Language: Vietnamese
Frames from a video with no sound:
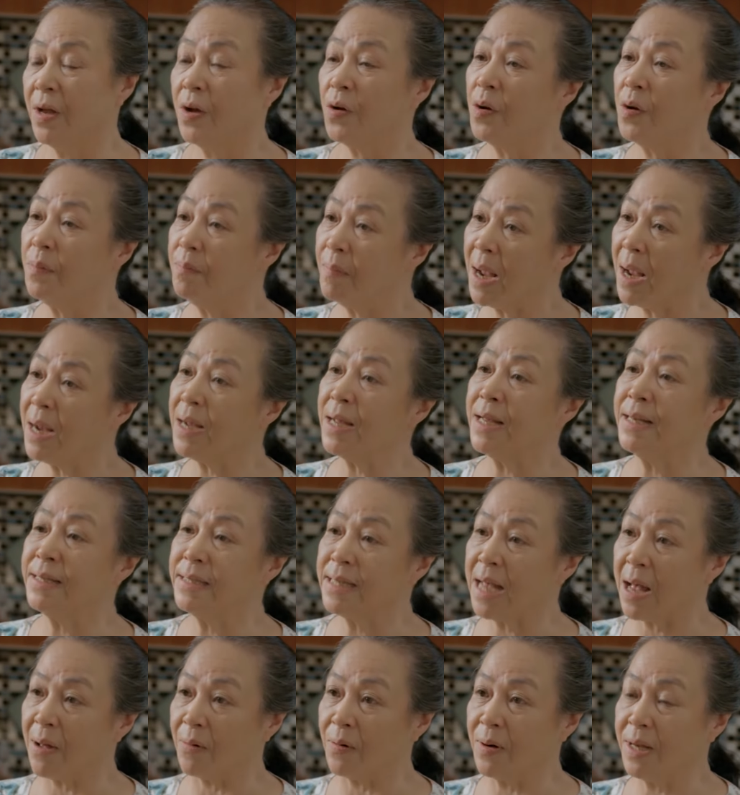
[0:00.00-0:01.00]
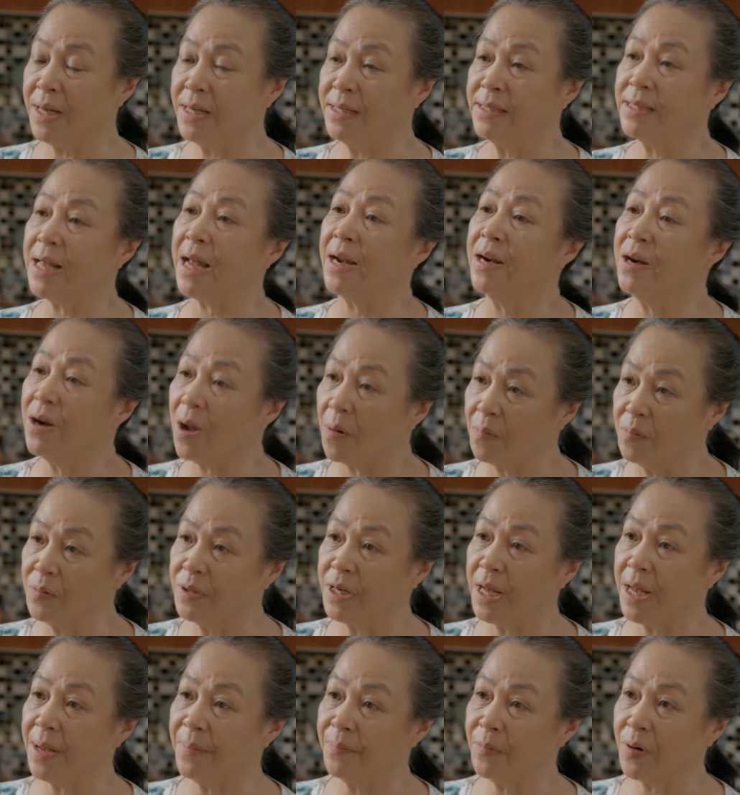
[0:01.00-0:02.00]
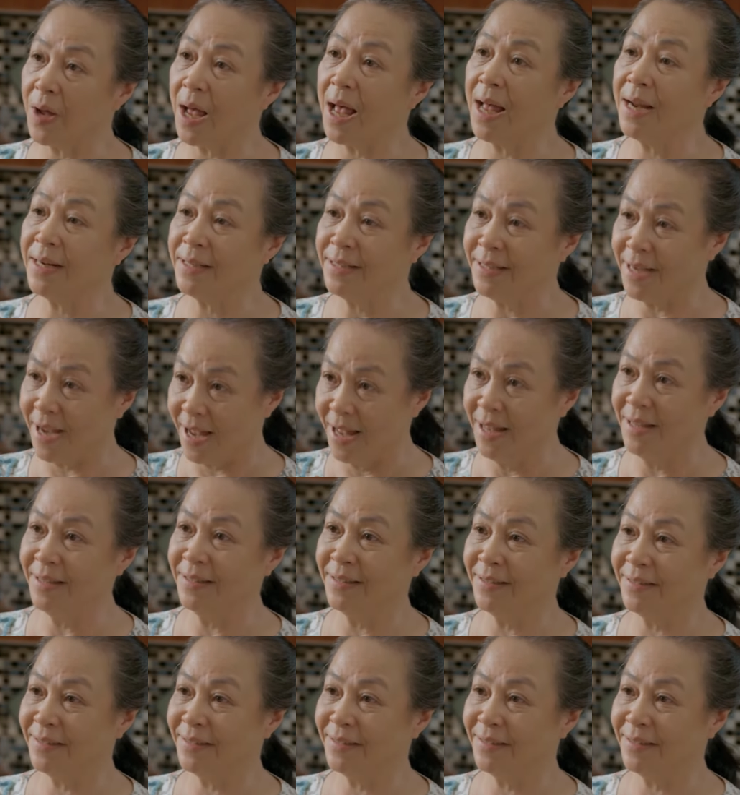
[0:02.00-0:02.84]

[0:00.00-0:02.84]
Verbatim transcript: Con bắc cái chảo lên rán nóng cho em nó ăn nhá.